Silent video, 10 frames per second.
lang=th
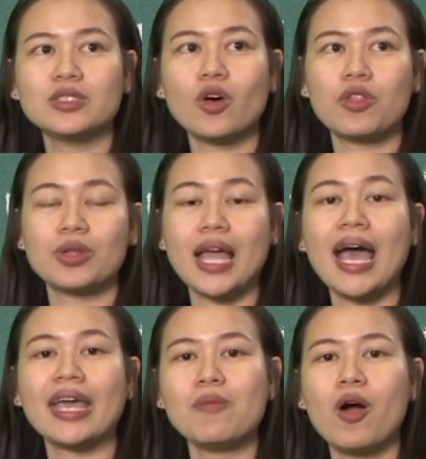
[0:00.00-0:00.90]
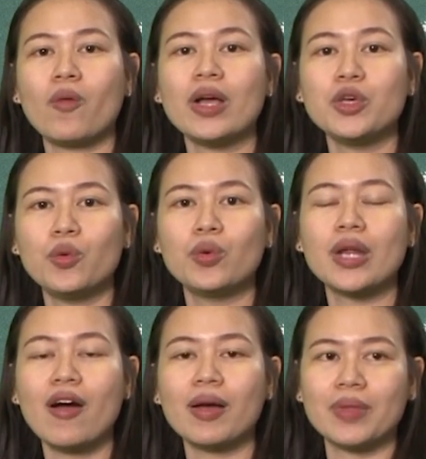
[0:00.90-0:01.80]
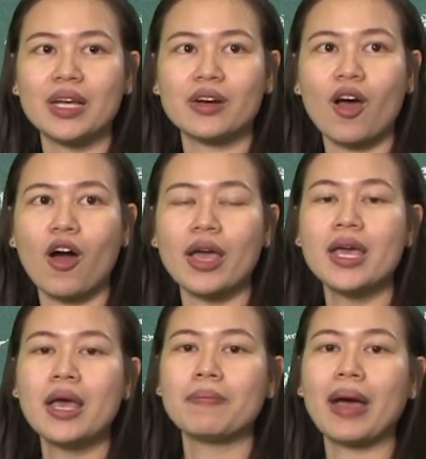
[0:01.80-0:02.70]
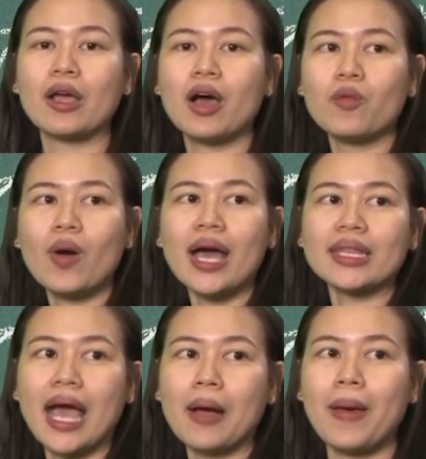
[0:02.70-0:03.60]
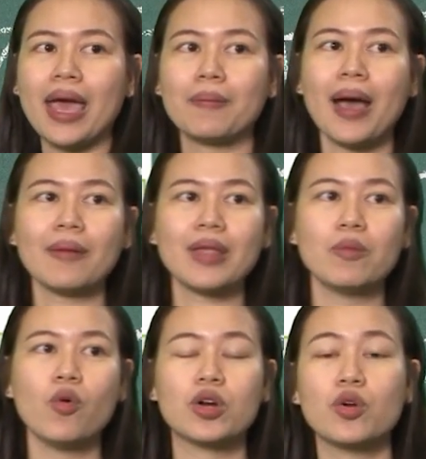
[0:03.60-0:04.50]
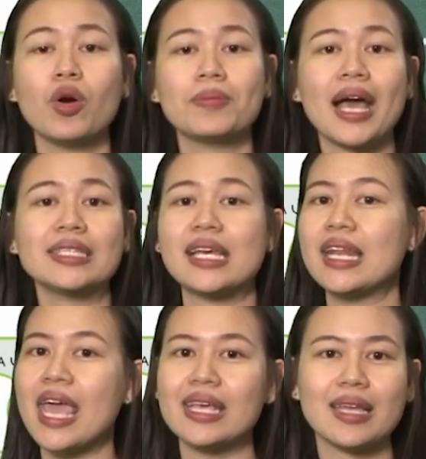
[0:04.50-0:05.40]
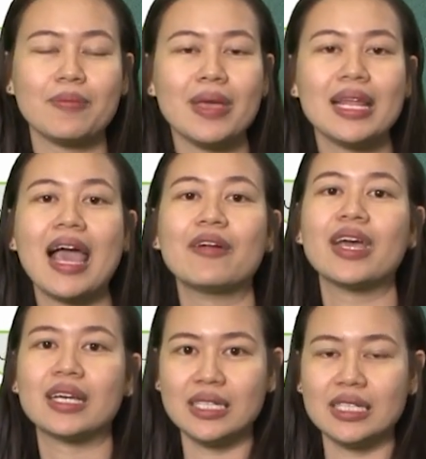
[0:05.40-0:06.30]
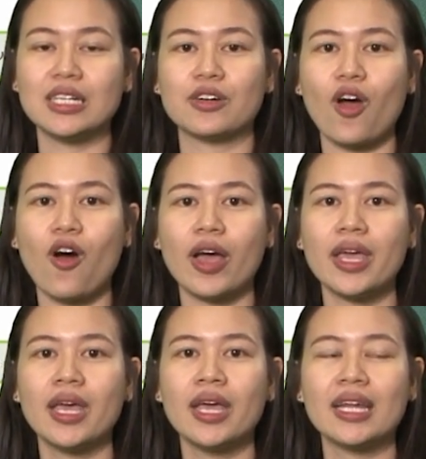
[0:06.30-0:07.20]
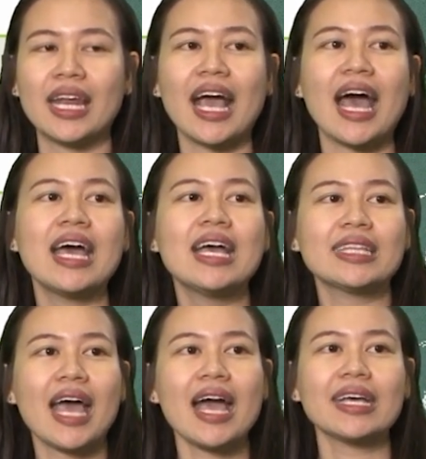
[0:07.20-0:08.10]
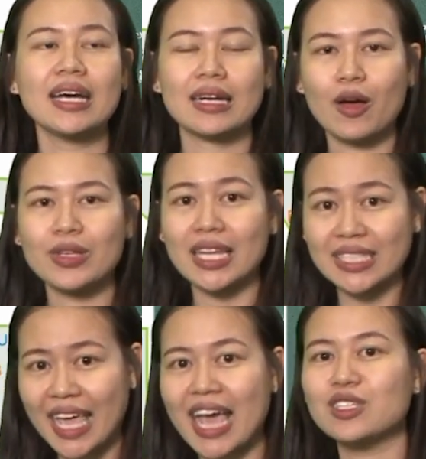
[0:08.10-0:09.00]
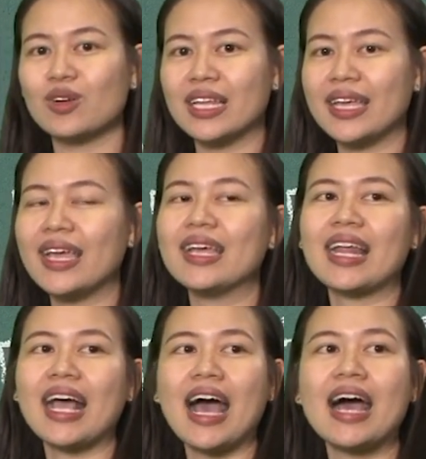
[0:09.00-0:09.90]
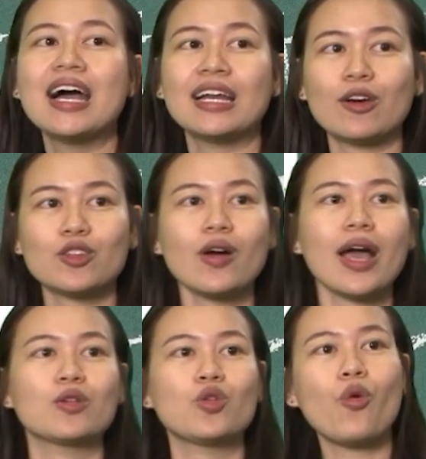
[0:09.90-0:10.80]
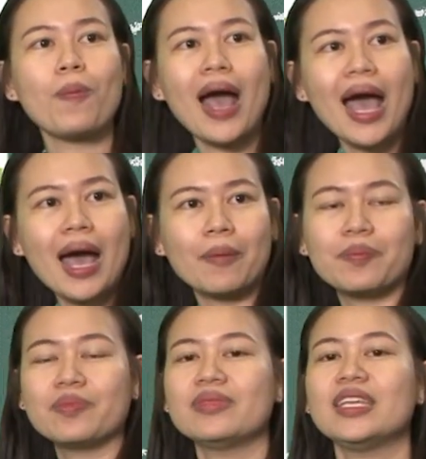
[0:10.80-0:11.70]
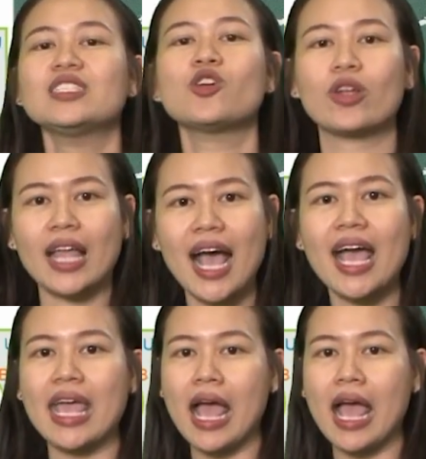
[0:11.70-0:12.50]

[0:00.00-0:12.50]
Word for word: โจทย์สุดท้ายเขาบอกว่า u เท่ากับ 100 หมายความว่าทั้งแผนภาพทั้งหมดรวมทั้งเซต A เซต B แล้วเนี่ยคือ100นะคะถ้าเกิดเราอยากจะแก้โจทย์นี้นะคะ เราต้องเอาทุกภาพที่โจทย์ให้